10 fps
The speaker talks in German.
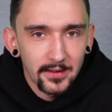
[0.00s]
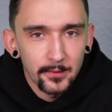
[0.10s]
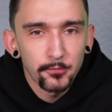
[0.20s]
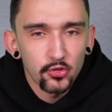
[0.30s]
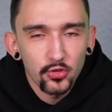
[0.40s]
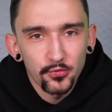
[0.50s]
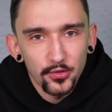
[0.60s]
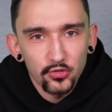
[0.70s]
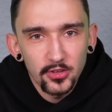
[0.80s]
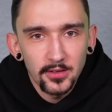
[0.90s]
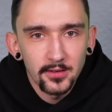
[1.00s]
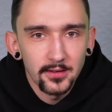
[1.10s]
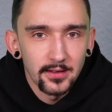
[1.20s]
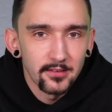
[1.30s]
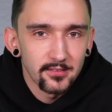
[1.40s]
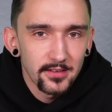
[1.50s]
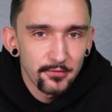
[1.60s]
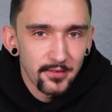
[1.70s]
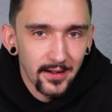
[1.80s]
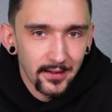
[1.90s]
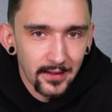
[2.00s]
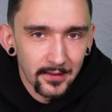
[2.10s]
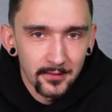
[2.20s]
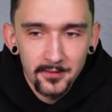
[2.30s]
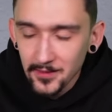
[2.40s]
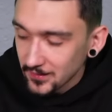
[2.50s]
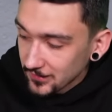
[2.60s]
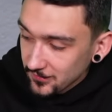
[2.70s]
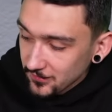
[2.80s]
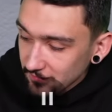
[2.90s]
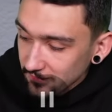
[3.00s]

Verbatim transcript: Da gibt es schon verschiedene äh, Sleeve-Varianten. Das ist.